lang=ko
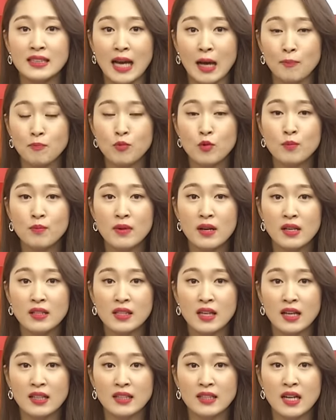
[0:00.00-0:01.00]

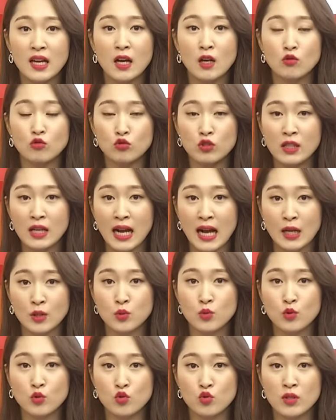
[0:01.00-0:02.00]
나뿐만이 아니라 우리
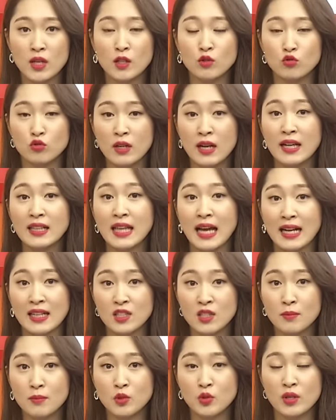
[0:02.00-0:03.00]
가족 중에 누가
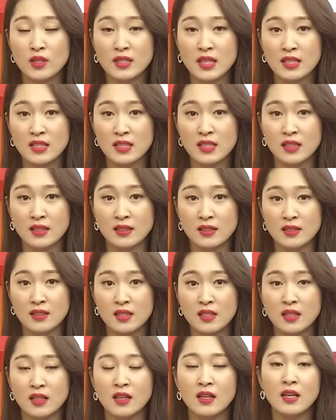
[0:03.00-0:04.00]
당첨이 된 사실이
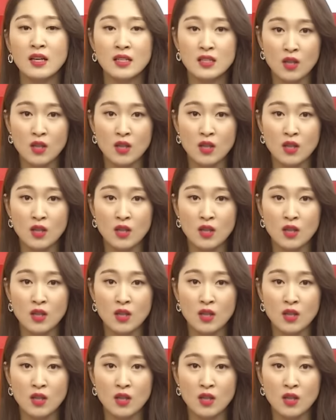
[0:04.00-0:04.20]
있는지